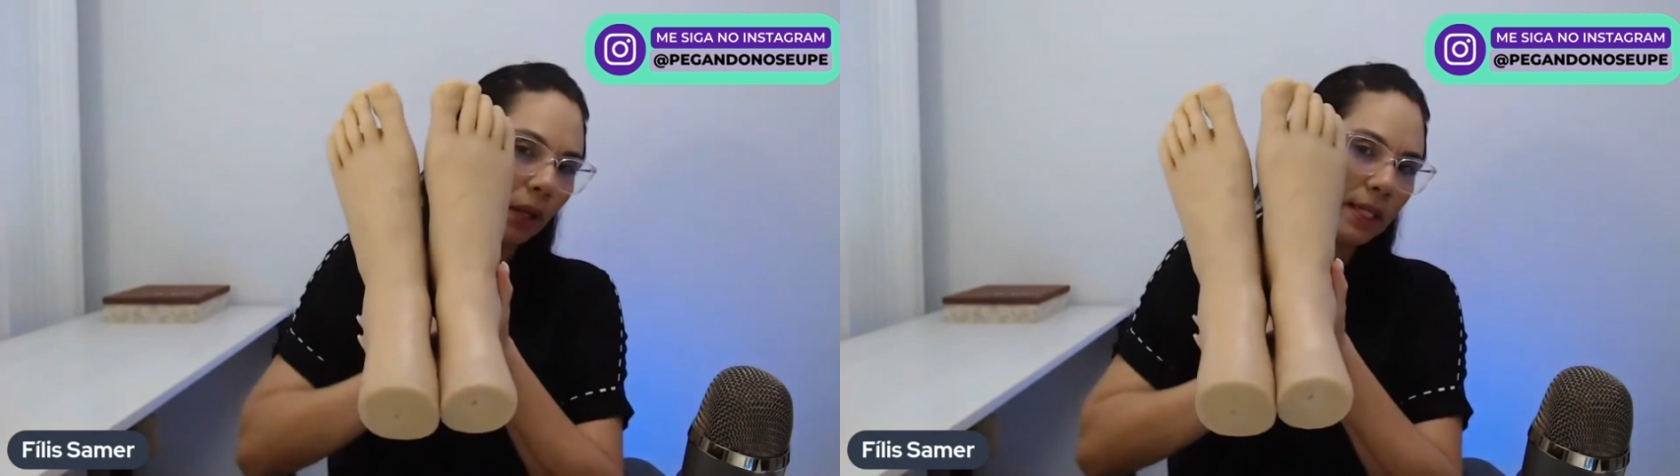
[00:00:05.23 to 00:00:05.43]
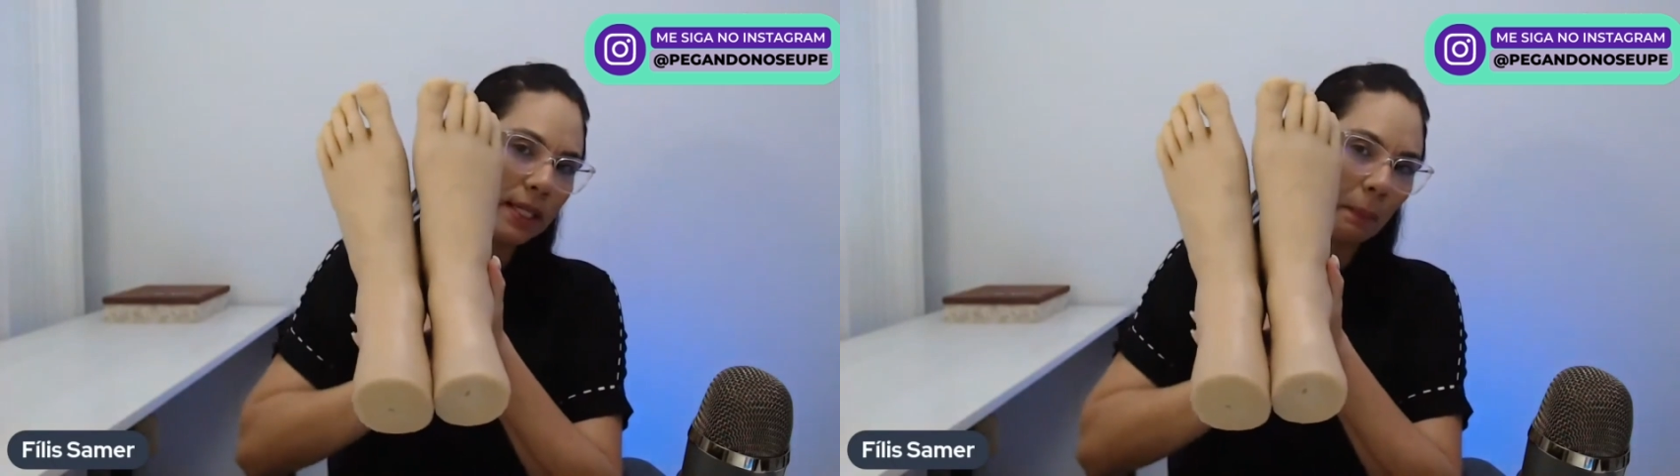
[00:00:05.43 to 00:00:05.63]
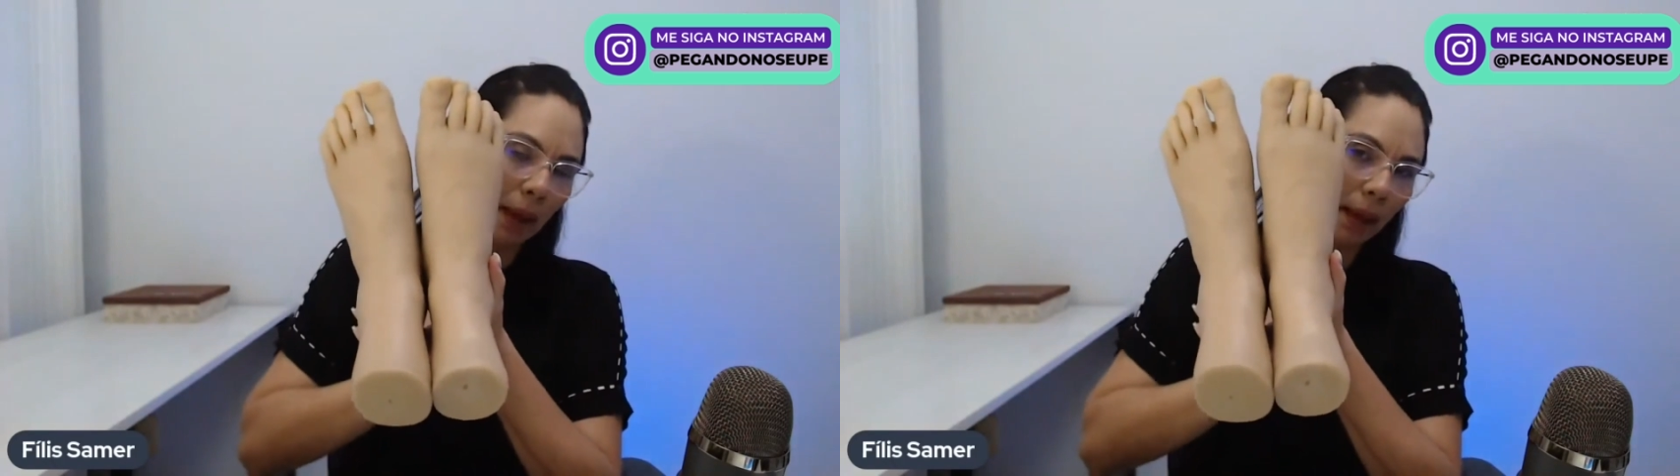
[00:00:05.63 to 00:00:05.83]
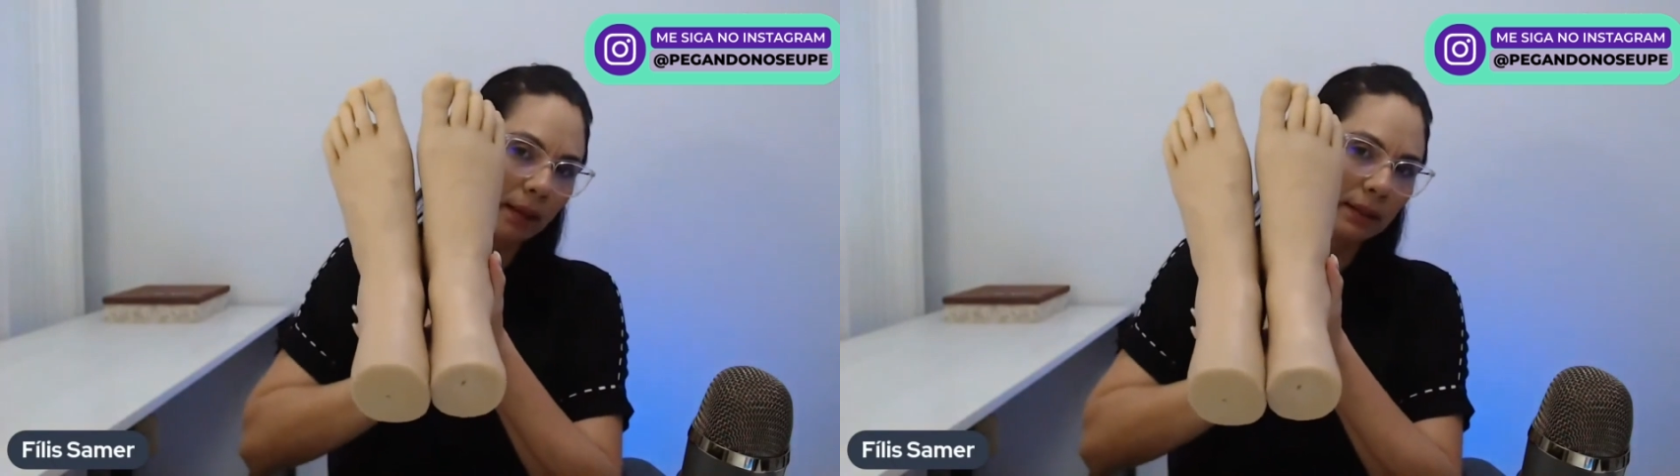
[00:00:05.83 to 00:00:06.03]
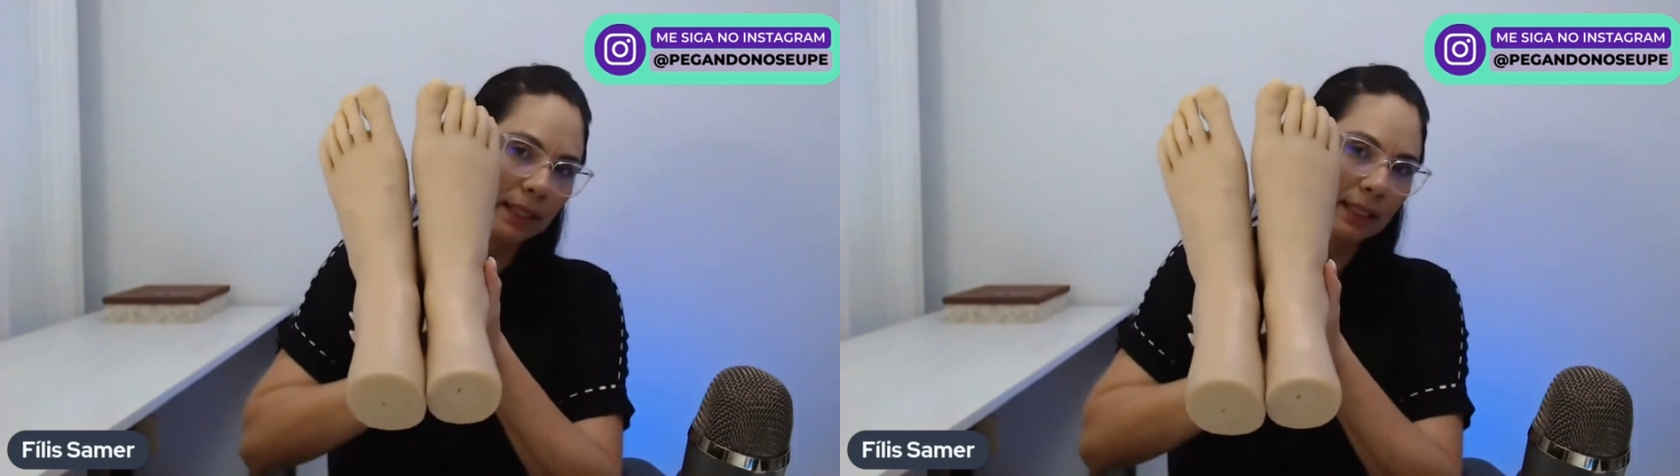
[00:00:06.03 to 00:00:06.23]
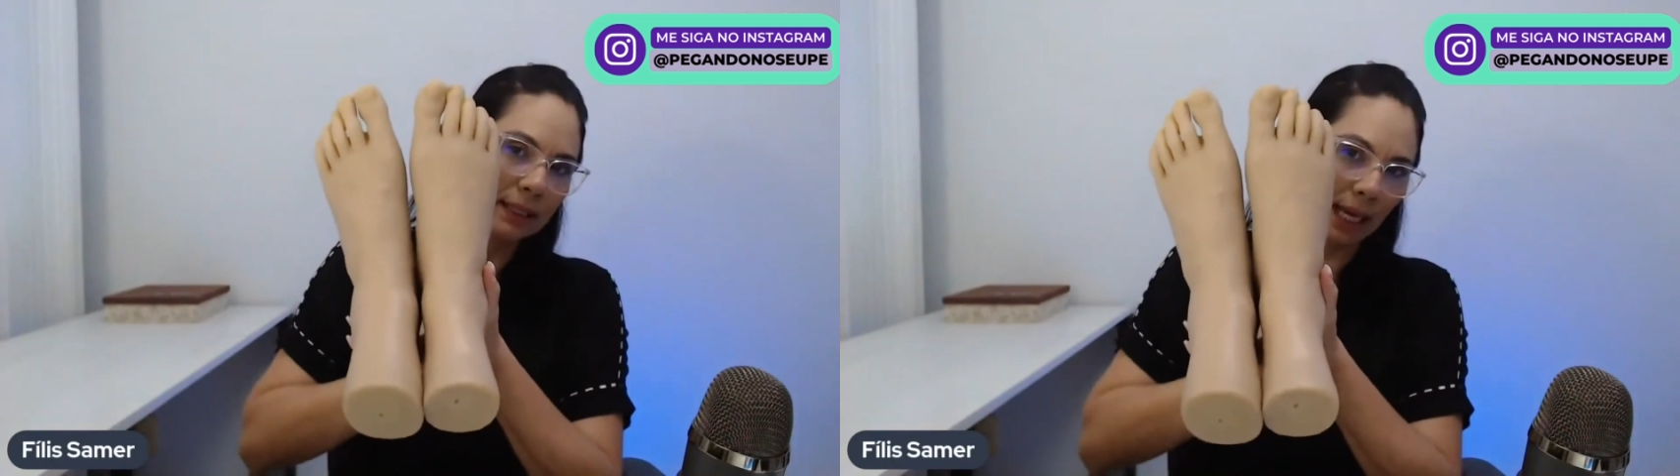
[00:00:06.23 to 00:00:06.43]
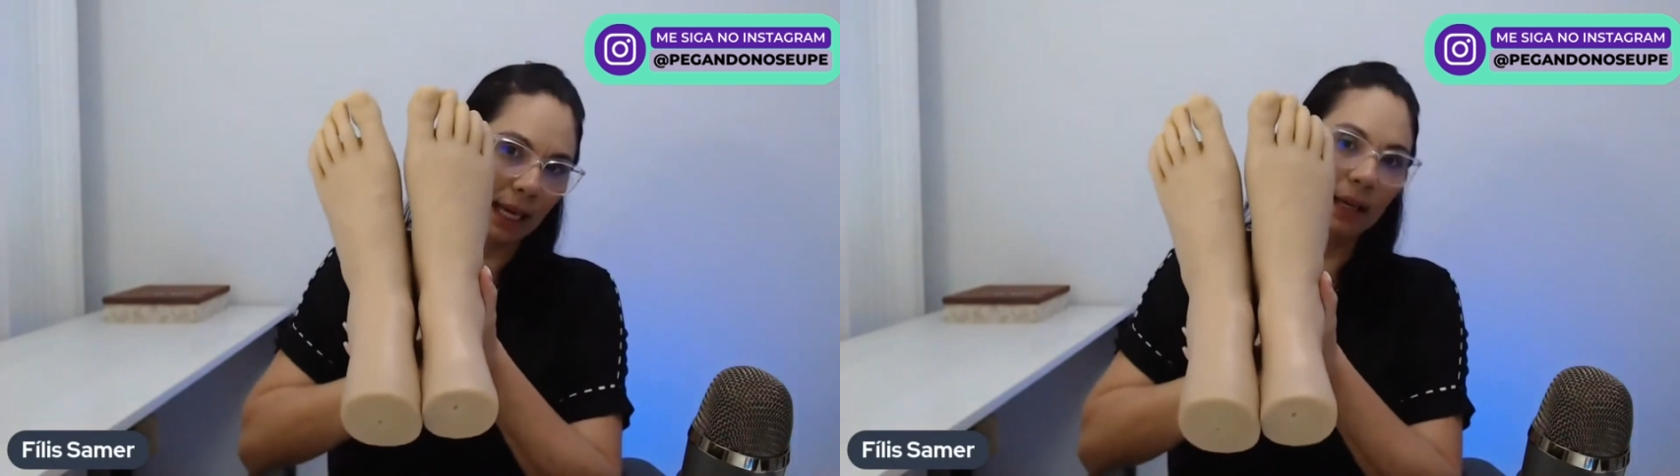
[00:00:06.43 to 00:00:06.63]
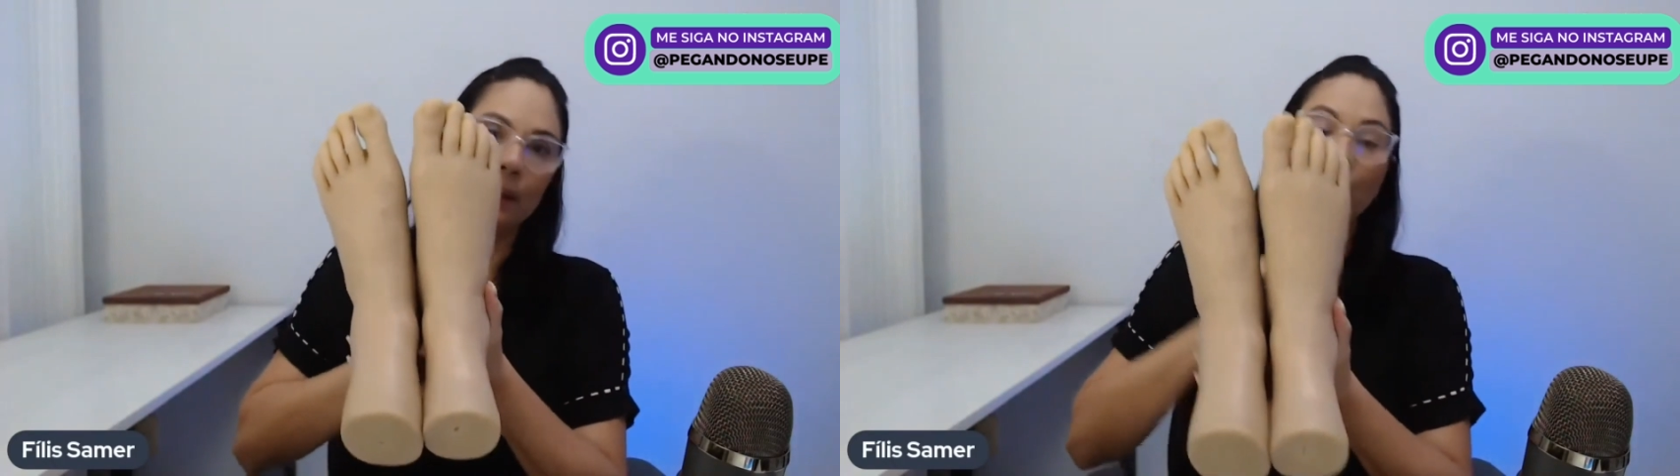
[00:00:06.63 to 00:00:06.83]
esse pé, tá?